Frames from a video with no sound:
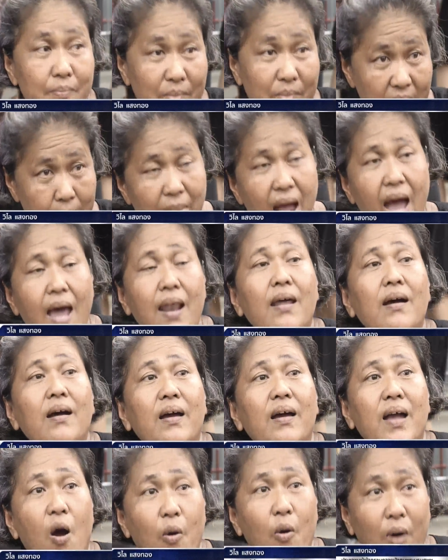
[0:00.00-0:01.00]
งไม่มาเล
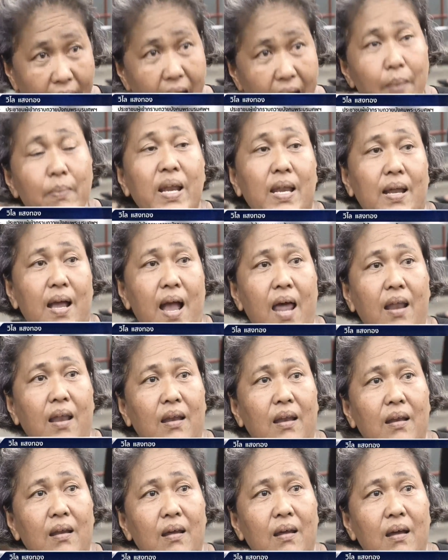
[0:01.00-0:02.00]
ยเขาก็รักเหมือนกัน
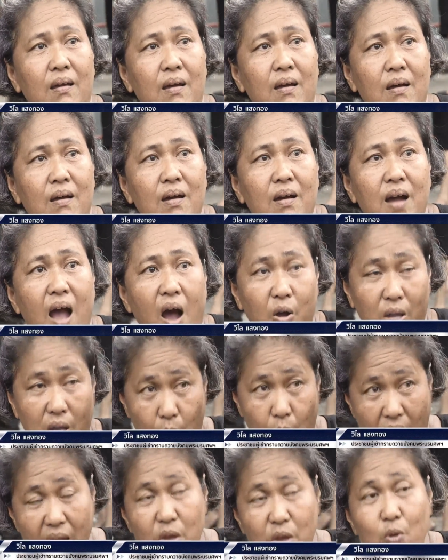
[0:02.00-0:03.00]
เขา
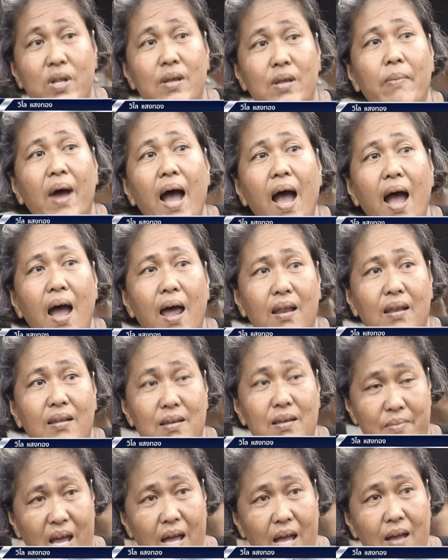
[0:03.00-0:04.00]
จะว่าอยู่ที่บ้าน
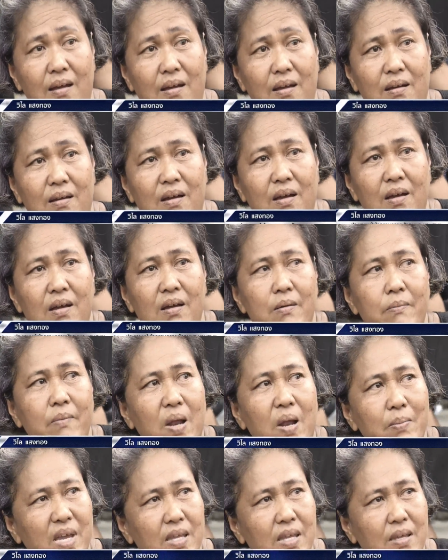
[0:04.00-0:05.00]
ใช่ไหม
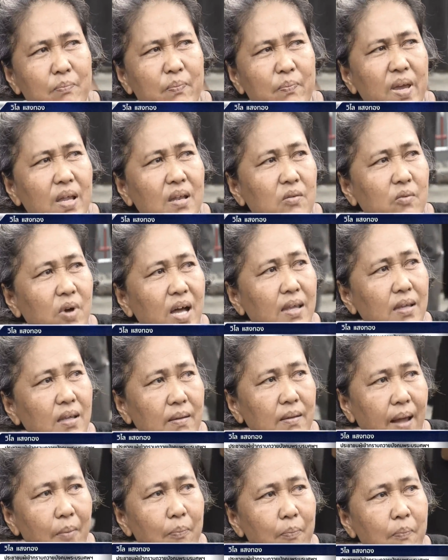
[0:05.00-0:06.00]
มันไม่จำเป็นว่า
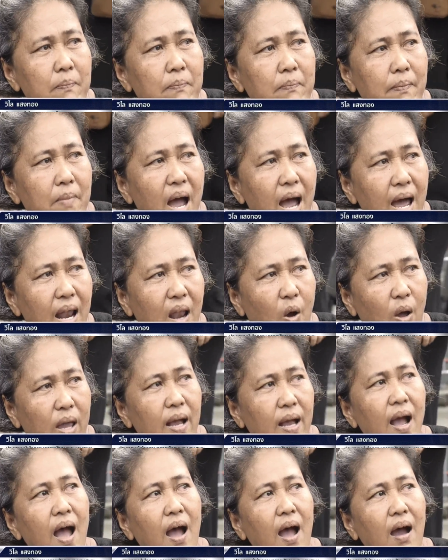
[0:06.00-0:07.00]
จะนับมาร้อย
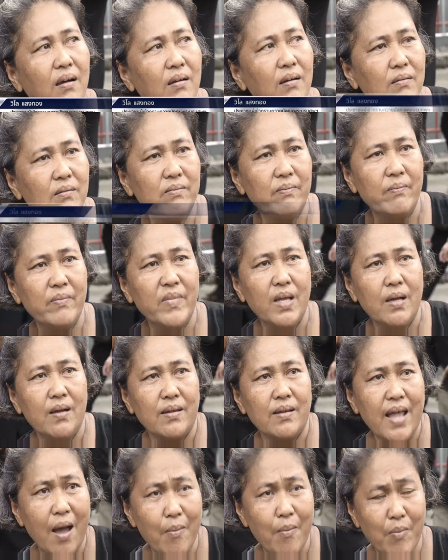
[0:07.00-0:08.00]
ครั้ง
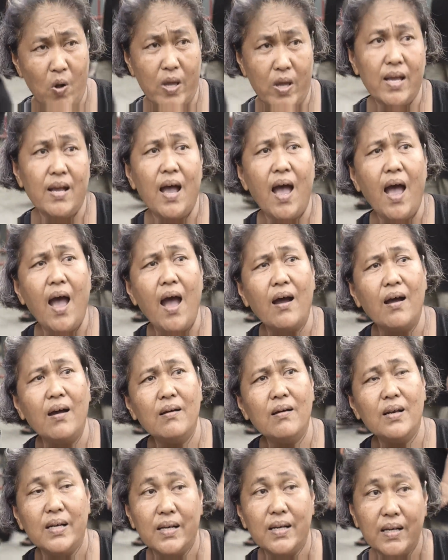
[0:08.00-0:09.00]
สามร้อยครั้ง
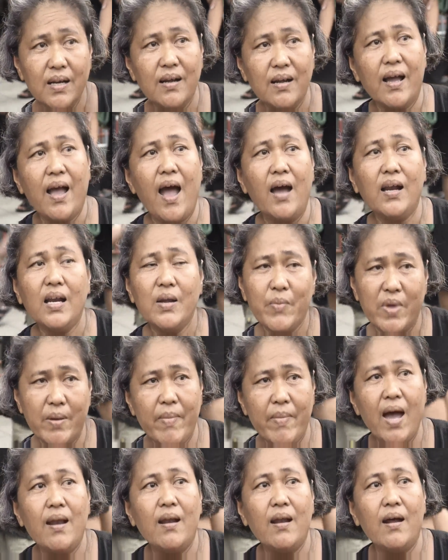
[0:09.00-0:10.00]
หรือหนึ่งครั้งหรือไม่
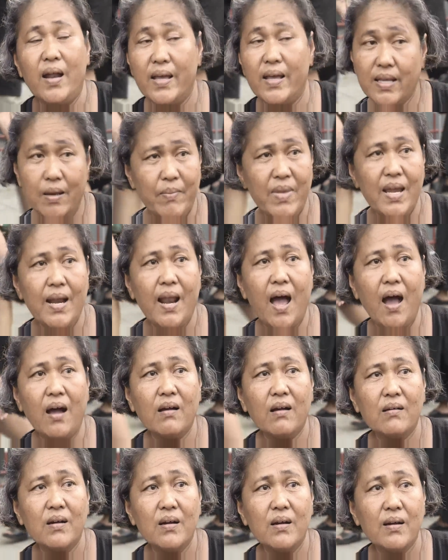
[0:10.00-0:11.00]
มาเลยแล้วจะไม่รัก
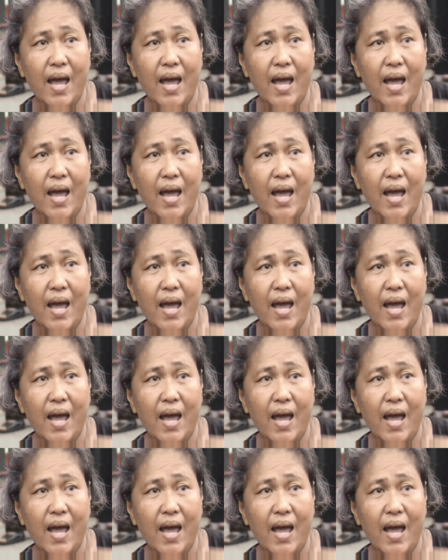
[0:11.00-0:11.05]
คือ